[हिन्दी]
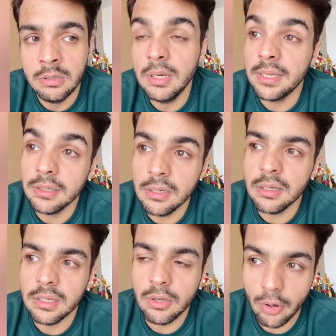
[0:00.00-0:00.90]
लेकिन
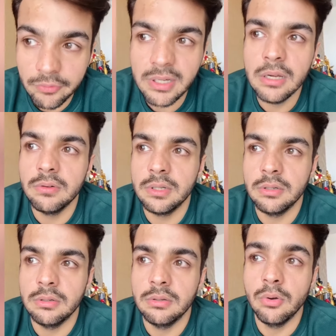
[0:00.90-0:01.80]
अगर एक कॉफ़ी लवर
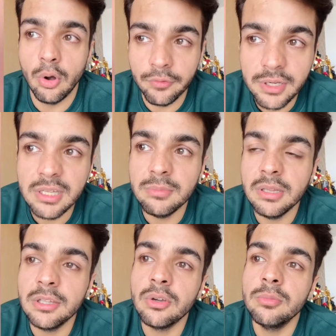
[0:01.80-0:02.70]
कॉफ़ी नहीं
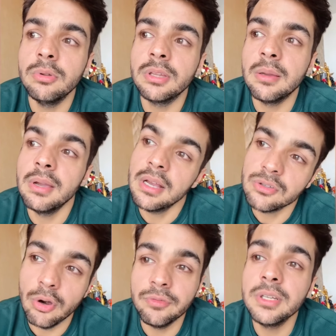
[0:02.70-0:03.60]
मिलती कोई बोलता है भाई आज
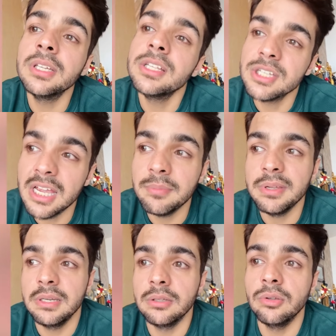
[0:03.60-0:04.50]
कॉफ़ी नहीं है चाय पी
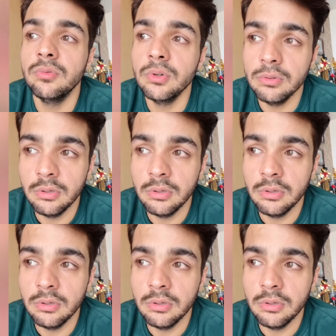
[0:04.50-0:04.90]
ले तो वो